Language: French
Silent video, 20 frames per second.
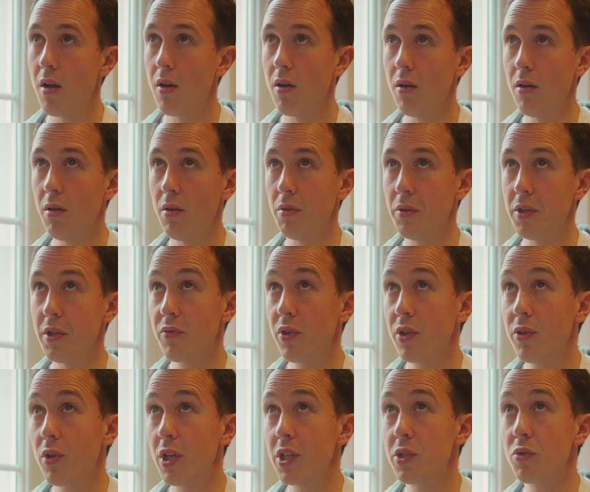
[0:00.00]
Euh, des
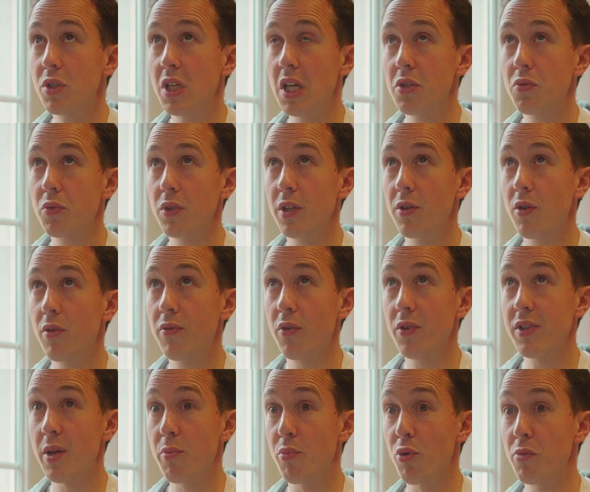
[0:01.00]
fois, dans l'éducation d'un
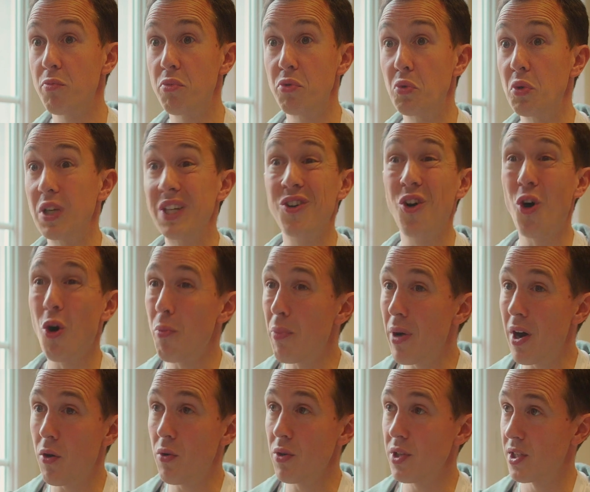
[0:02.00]
enfant, ça peut être plutôt les
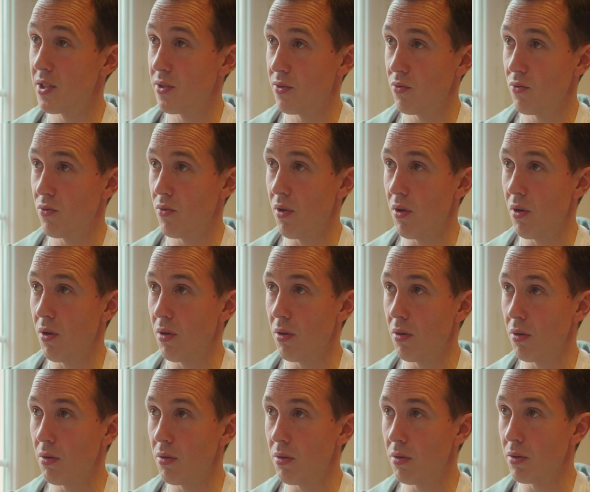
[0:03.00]
grands-parents qui
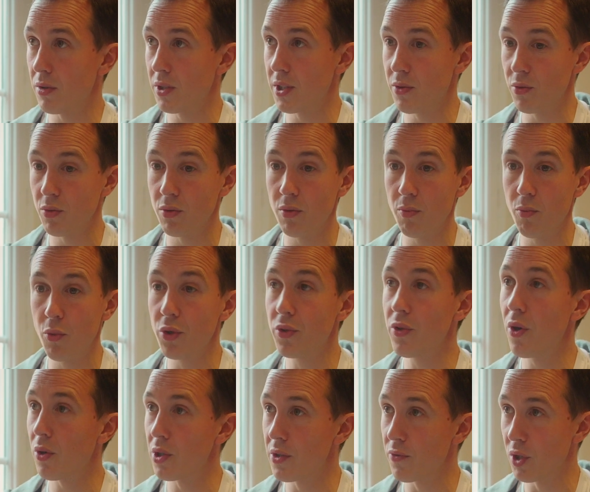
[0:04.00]
euh, qui sont
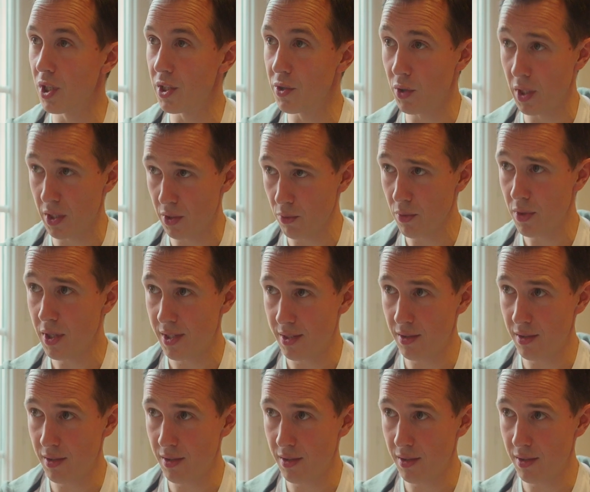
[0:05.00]
moteurs au niveau de l'éducation.